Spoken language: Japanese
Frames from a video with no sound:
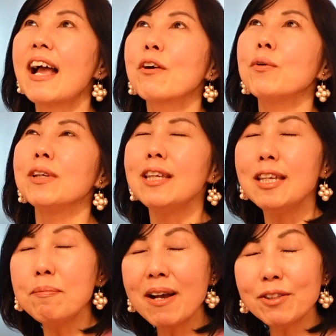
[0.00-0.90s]
こう
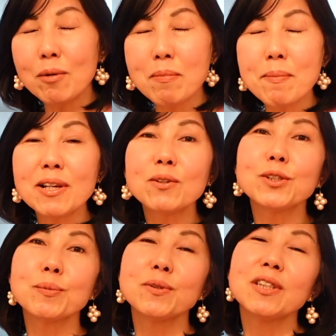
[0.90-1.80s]
今のままの
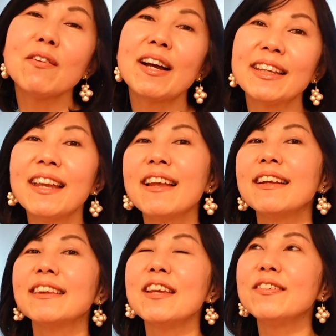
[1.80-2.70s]
自分ではいけな
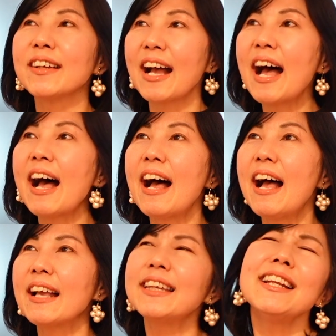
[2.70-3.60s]
いっていうか
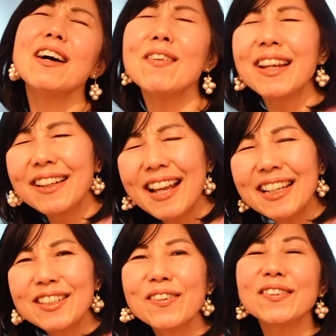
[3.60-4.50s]
嫌われな
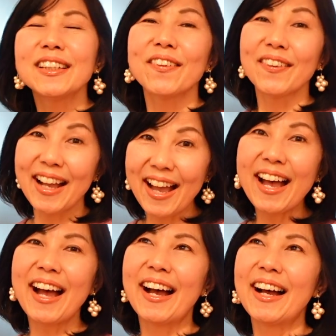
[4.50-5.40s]
いようにとか
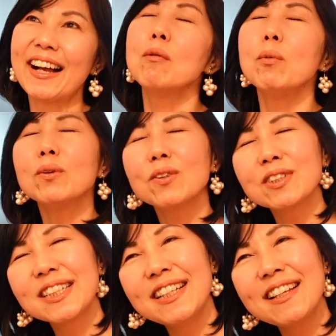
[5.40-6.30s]
もっと
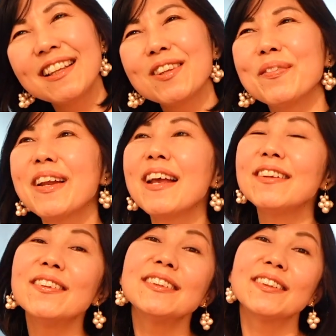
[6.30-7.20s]
好きになってもらえる
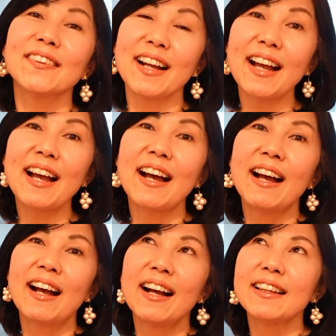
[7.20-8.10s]
ようにとか
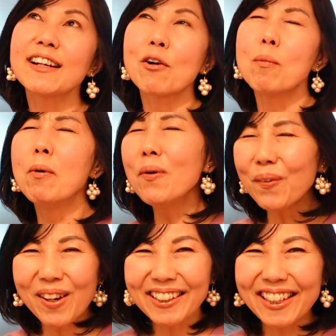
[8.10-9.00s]
なんかこう
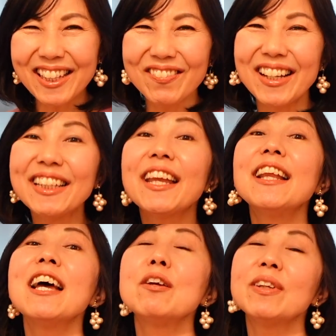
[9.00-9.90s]
ボロが出てはいけ
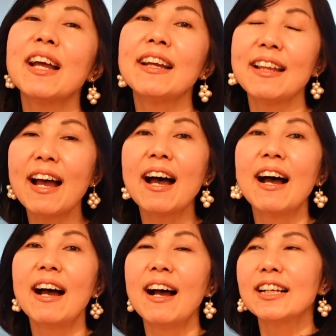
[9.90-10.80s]
ないみたいな
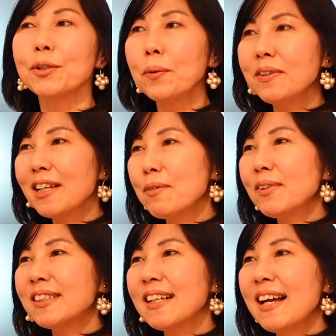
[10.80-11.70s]
そんな気
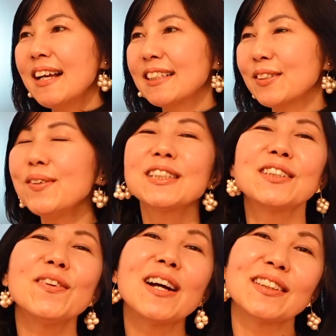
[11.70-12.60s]
持ちがすごい
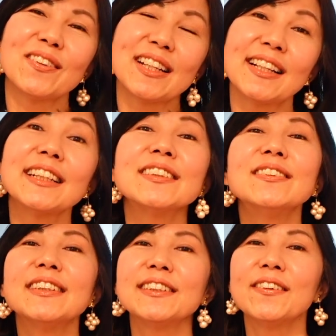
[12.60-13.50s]
強かったような気がする
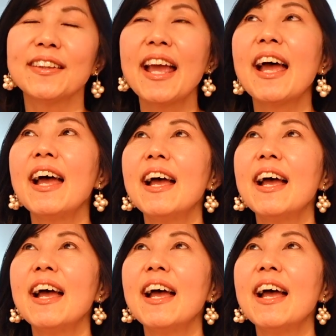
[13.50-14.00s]
んですよね。